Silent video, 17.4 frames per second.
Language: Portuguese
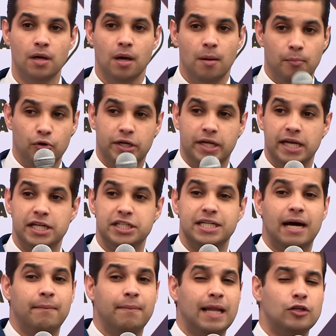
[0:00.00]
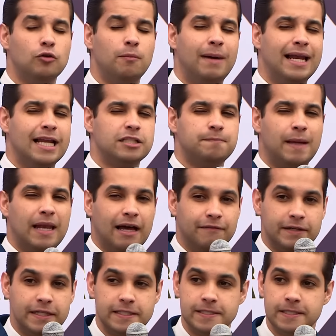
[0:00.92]
¿Por ele ella ha hablado malas
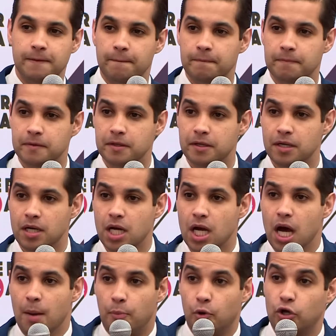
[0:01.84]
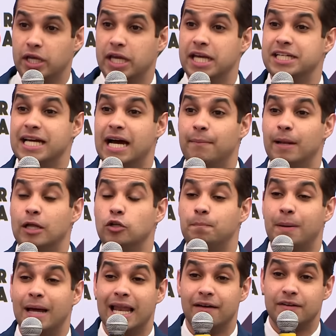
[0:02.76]
palavras. ¿Por ele ella ha
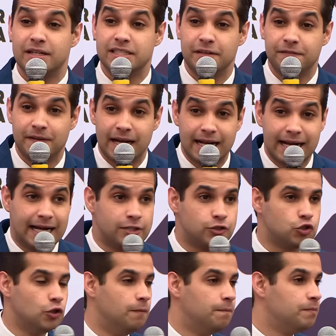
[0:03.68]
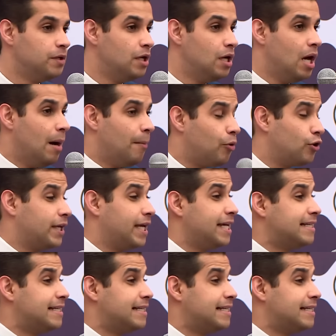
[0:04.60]
hablado palavras de fracasso. ¿Por ele